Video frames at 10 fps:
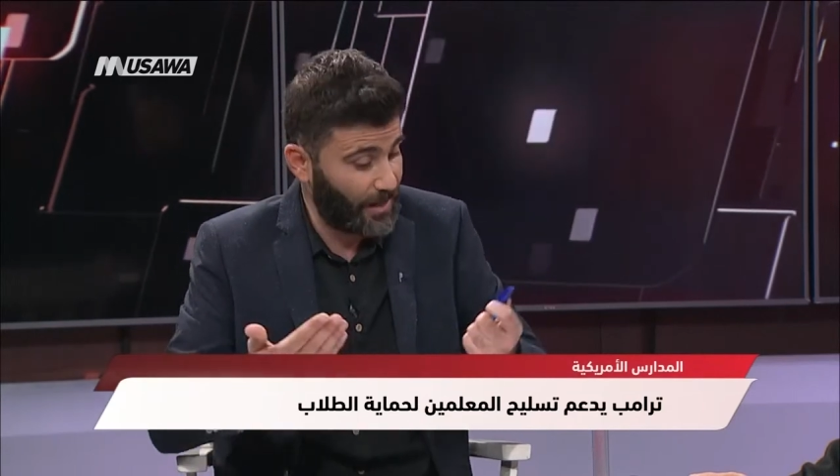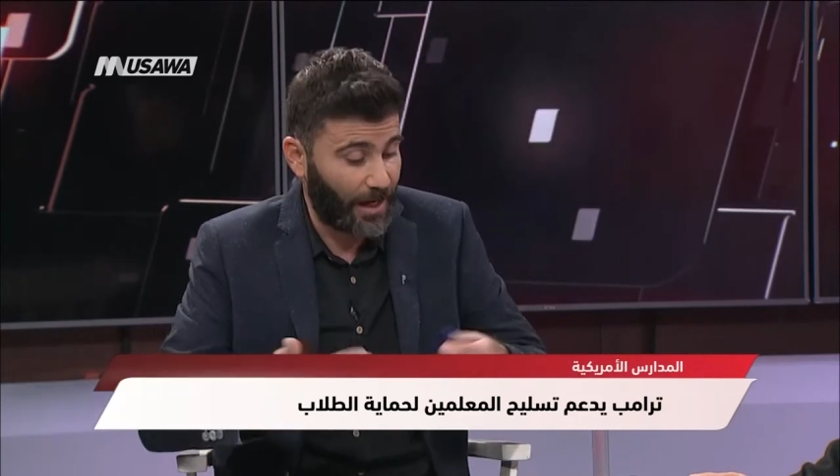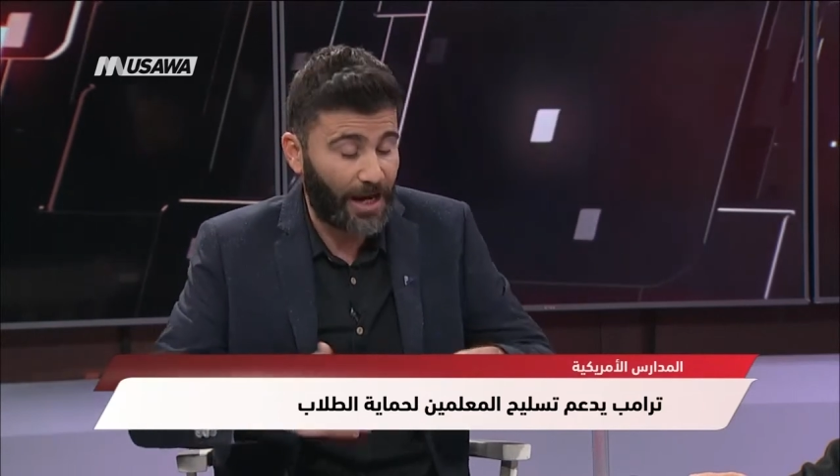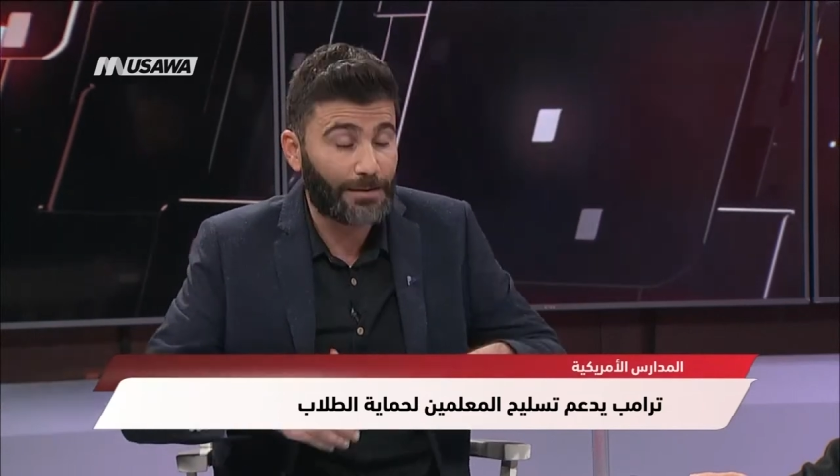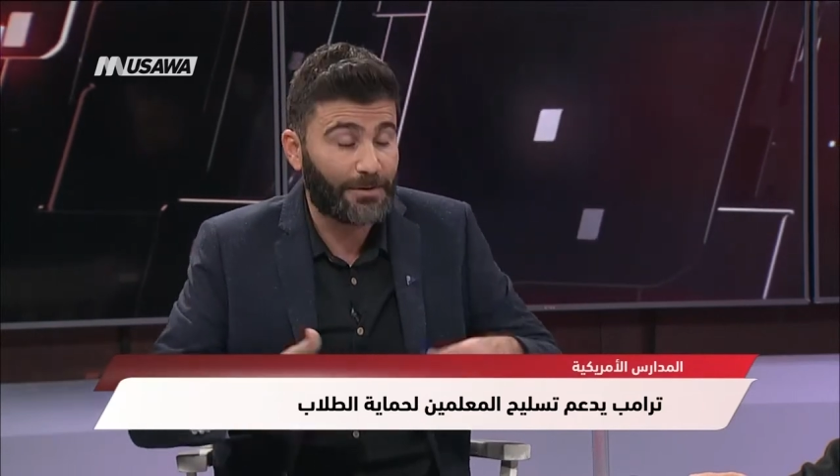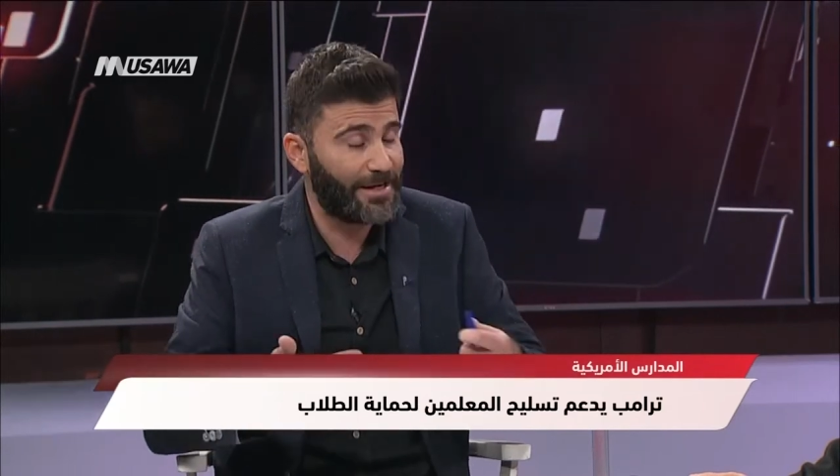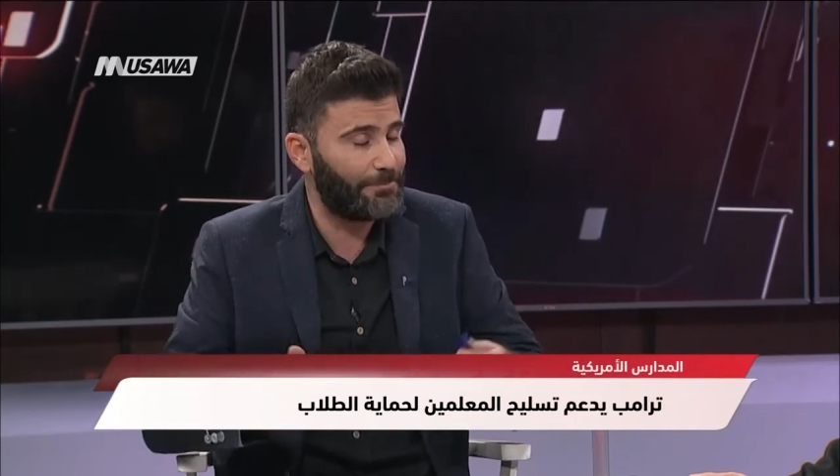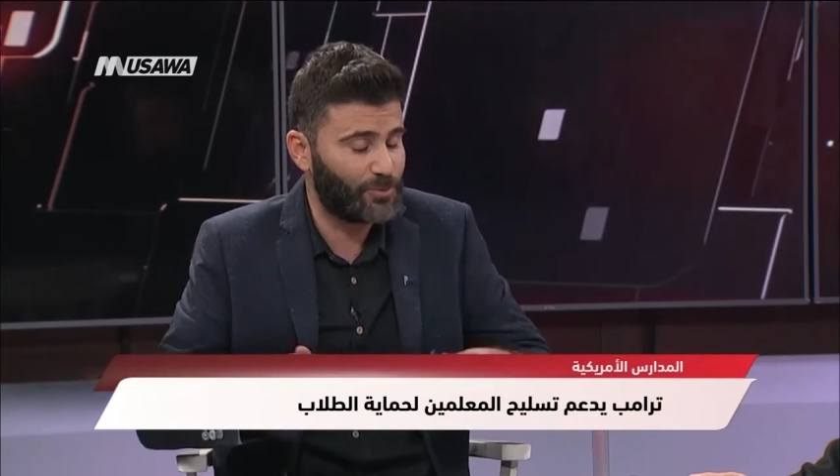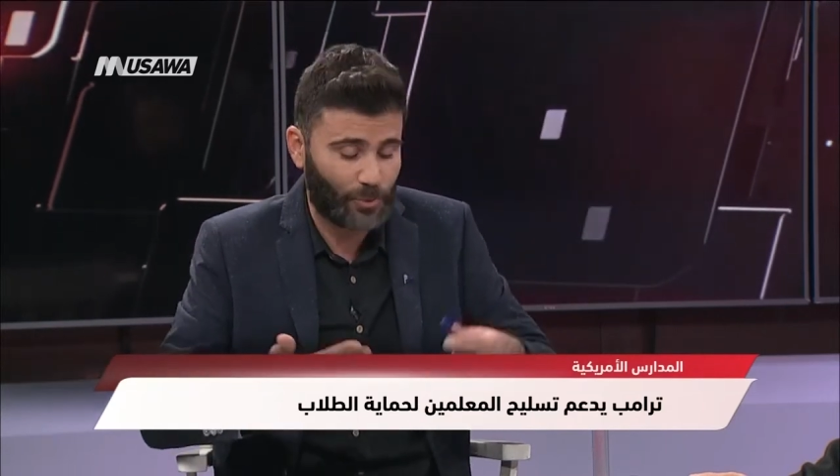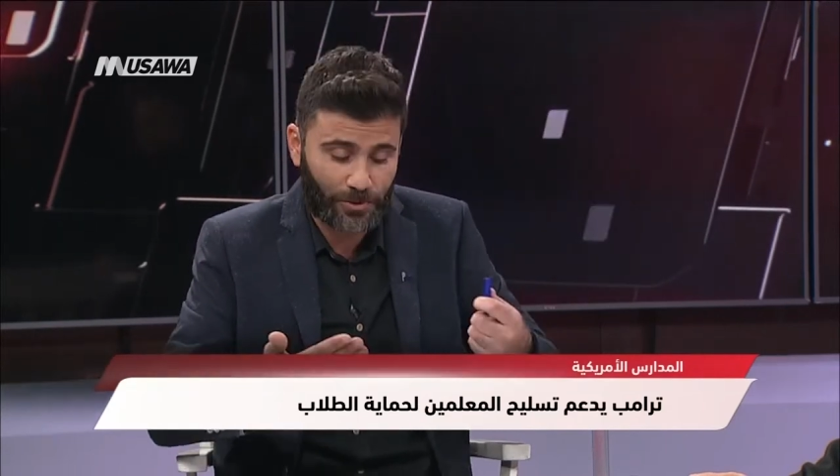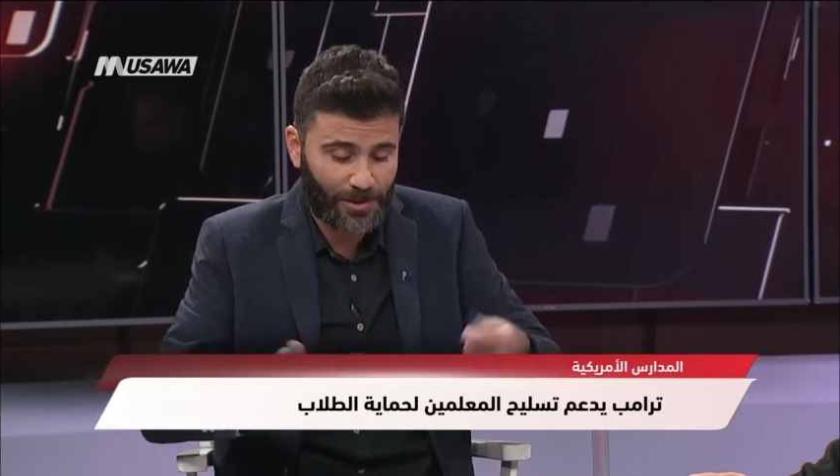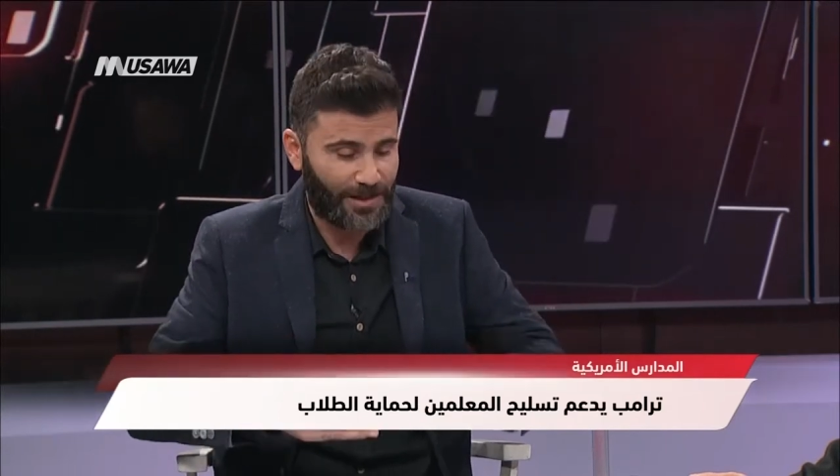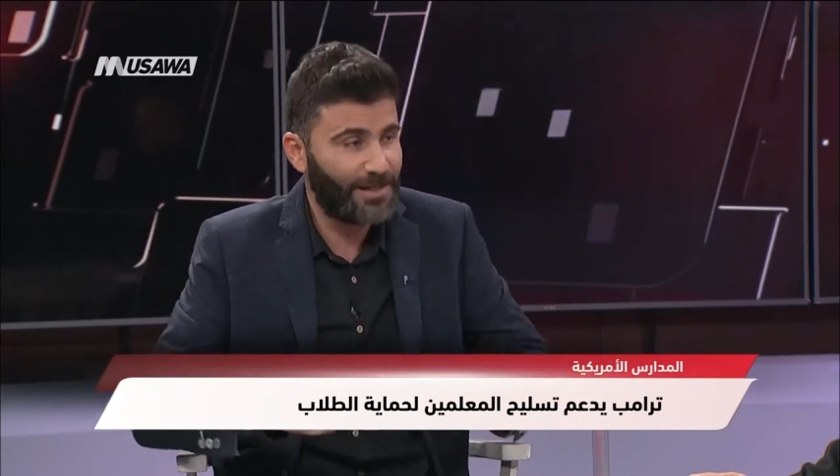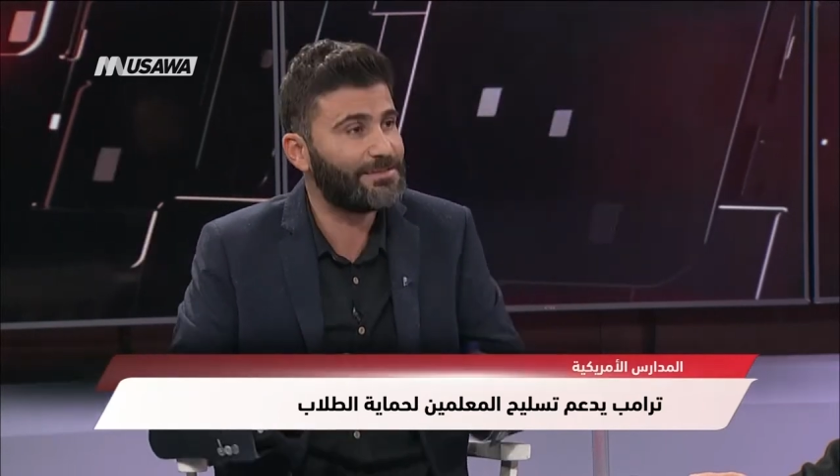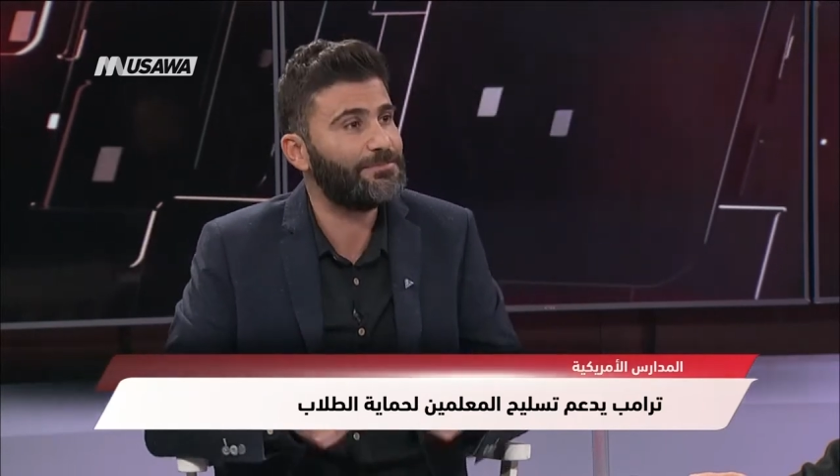على ما يبدو
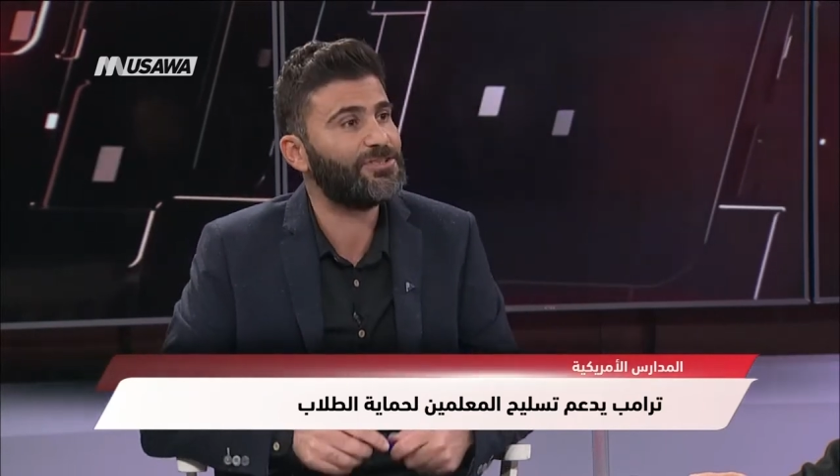لازم